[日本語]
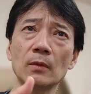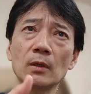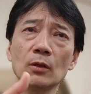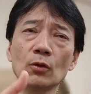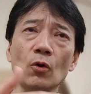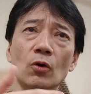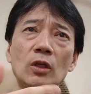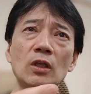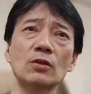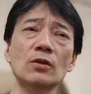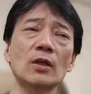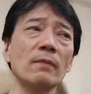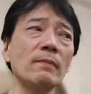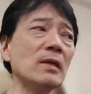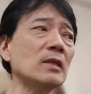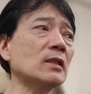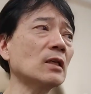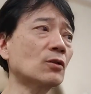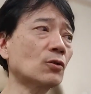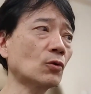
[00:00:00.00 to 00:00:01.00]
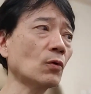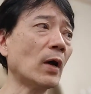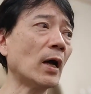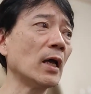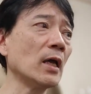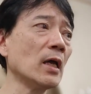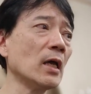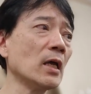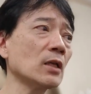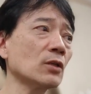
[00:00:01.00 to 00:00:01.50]
動機づけ面接とは
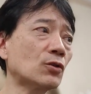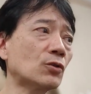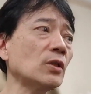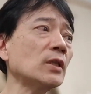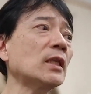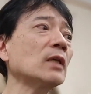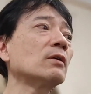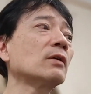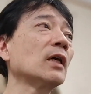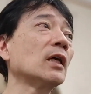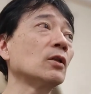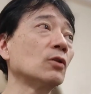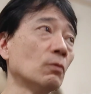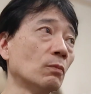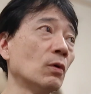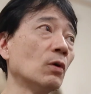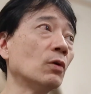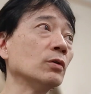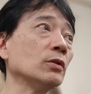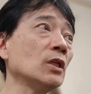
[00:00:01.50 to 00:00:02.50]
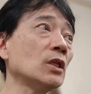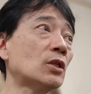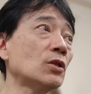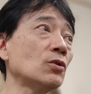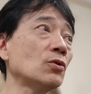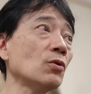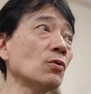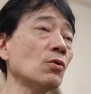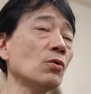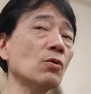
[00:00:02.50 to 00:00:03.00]
ついてるけれども、日
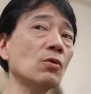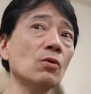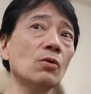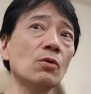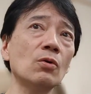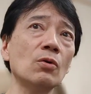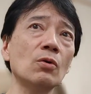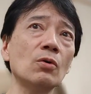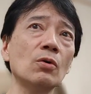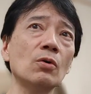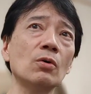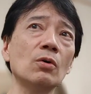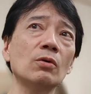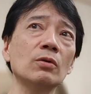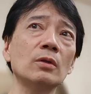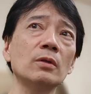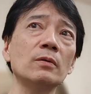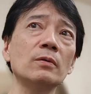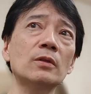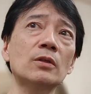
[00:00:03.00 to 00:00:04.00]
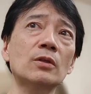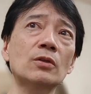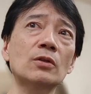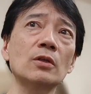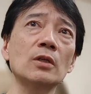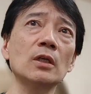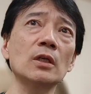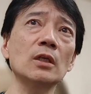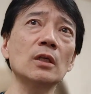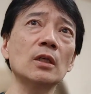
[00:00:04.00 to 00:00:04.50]
常に
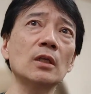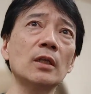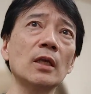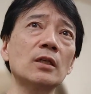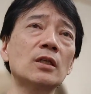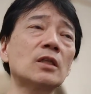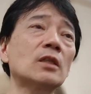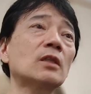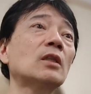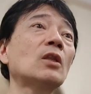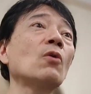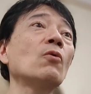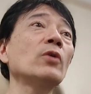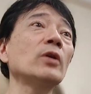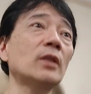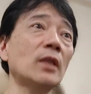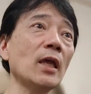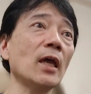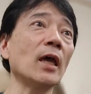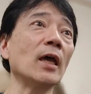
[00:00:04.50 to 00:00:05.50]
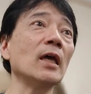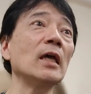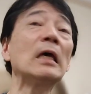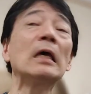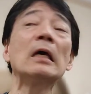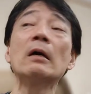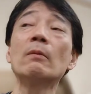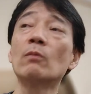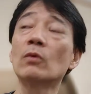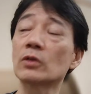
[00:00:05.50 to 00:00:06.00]
で知っておいて、
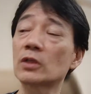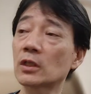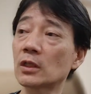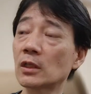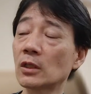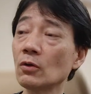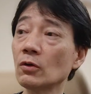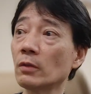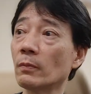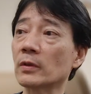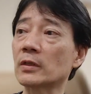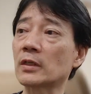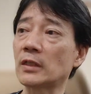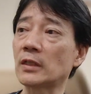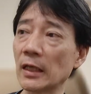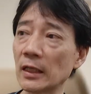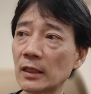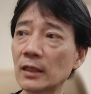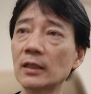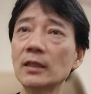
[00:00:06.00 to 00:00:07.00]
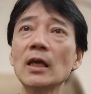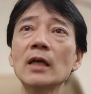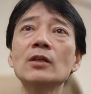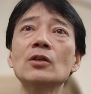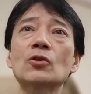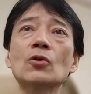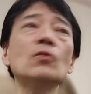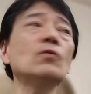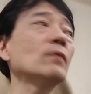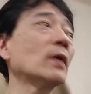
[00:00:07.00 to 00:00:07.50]
もう知っておいても絶対に
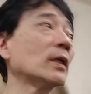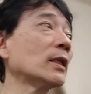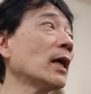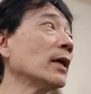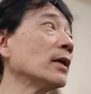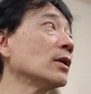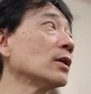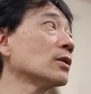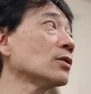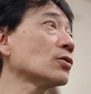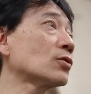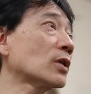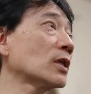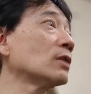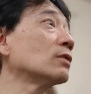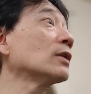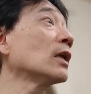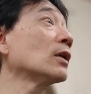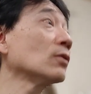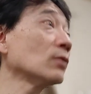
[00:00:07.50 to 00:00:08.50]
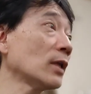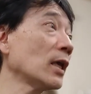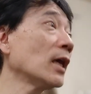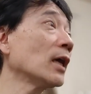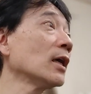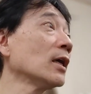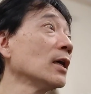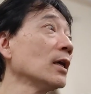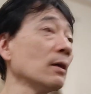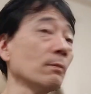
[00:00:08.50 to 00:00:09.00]
損はないスキルなので、
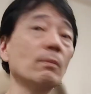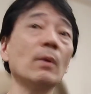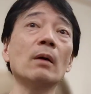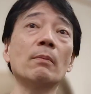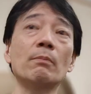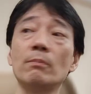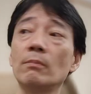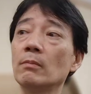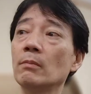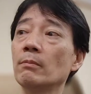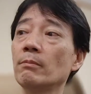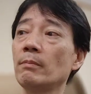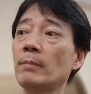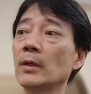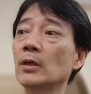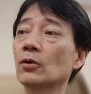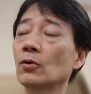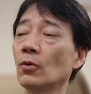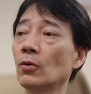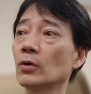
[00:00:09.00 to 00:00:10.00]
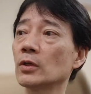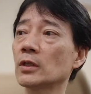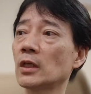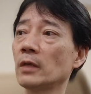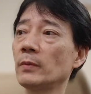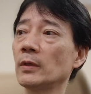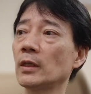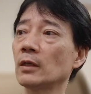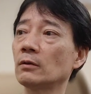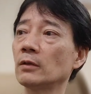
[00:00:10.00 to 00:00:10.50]
まあ、勉強して
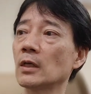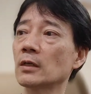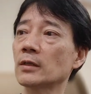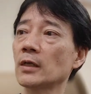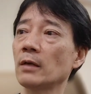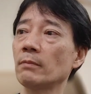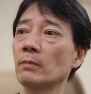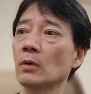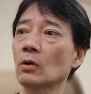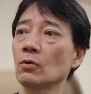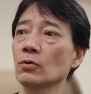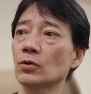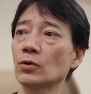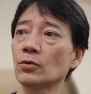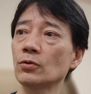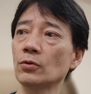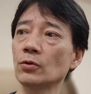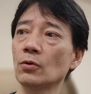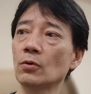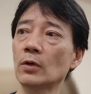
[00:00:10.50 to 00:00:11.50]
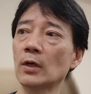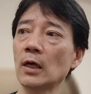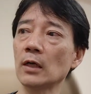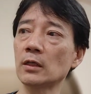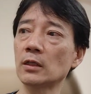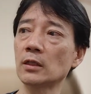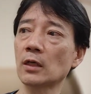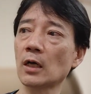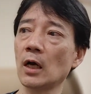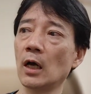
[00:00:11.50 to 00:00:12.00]
みてください。まあ、今週4日
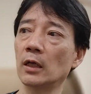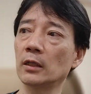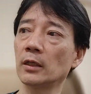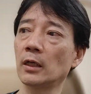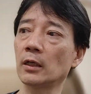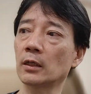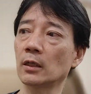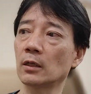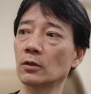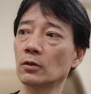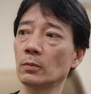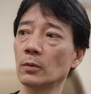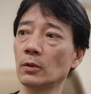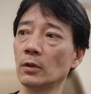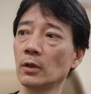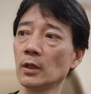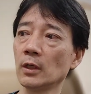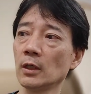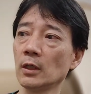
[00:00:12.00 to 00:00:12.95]
しかないけれども、